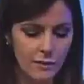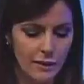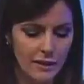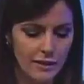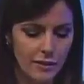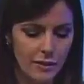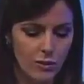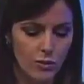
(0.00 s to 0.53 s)
del
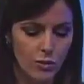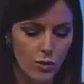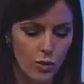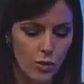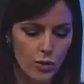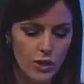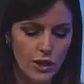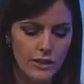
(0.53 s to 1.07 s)
Dipartimento
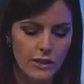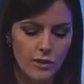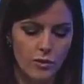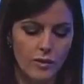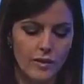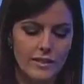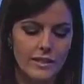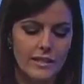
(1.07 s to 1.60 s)
di
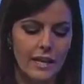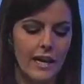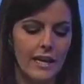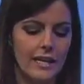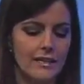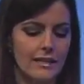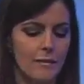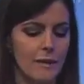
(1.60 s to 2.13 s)
Urologia
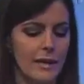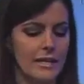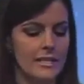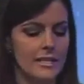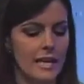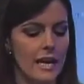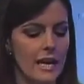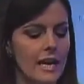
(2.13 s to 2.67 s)
dell'Università La
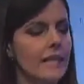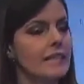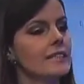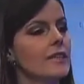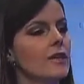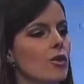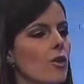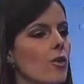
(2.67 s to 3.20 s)
Sapienza
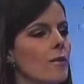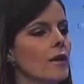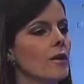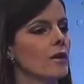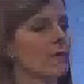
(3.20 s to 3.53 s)
di Roma. Roma.